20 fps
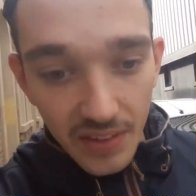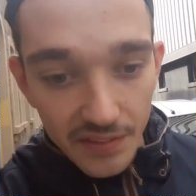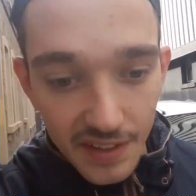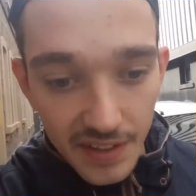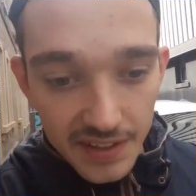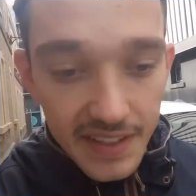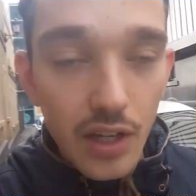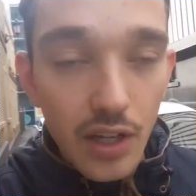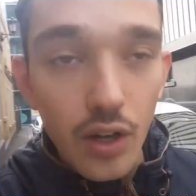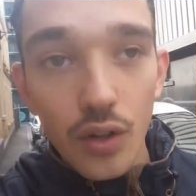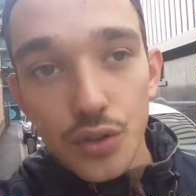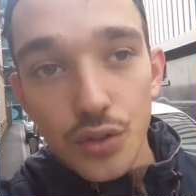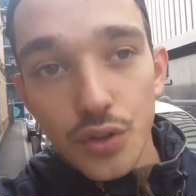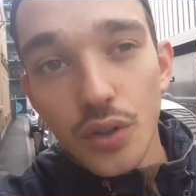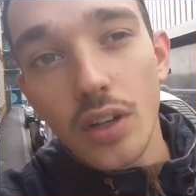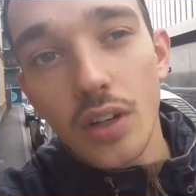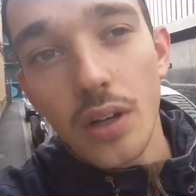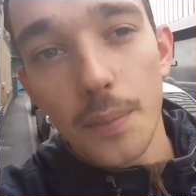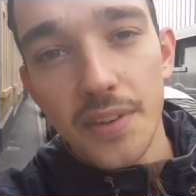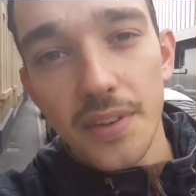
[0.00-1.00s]
enfin, des grands
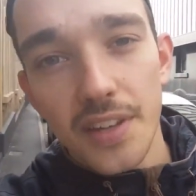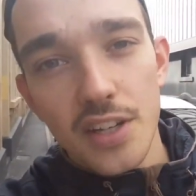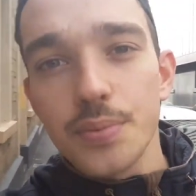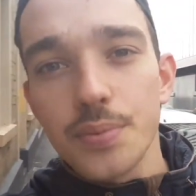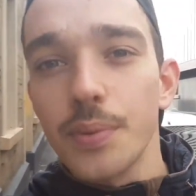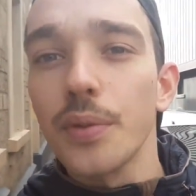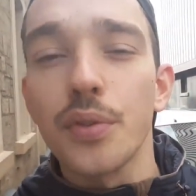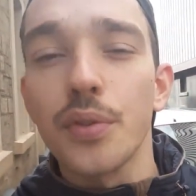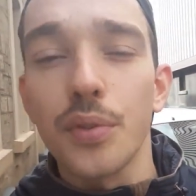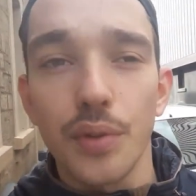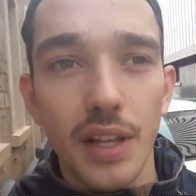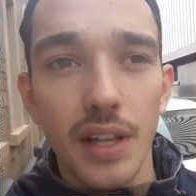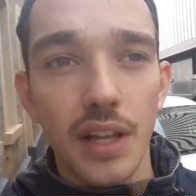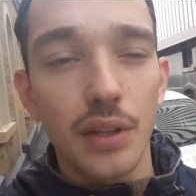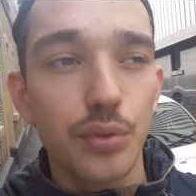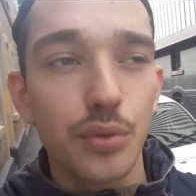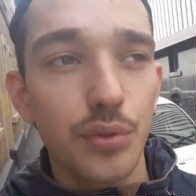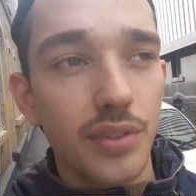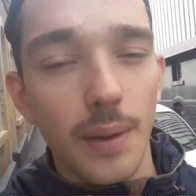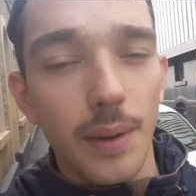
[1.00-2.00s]
trucs comme ça, je pense qu'on en
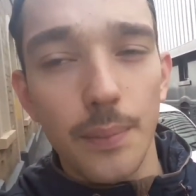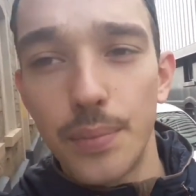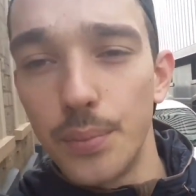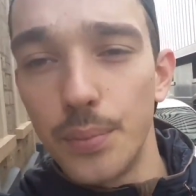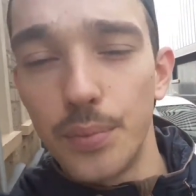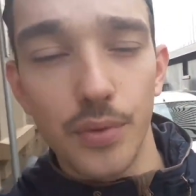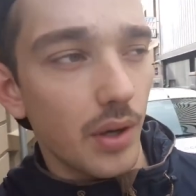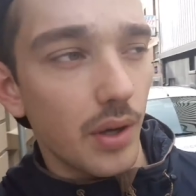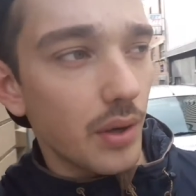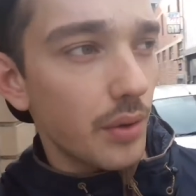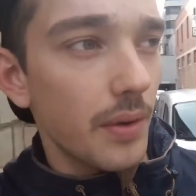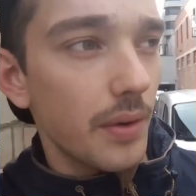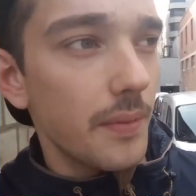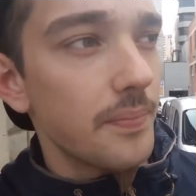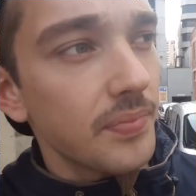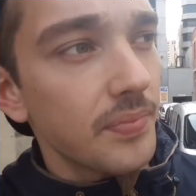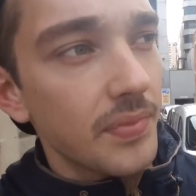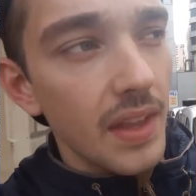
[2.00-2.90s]
a tous un peu besoin, quoi.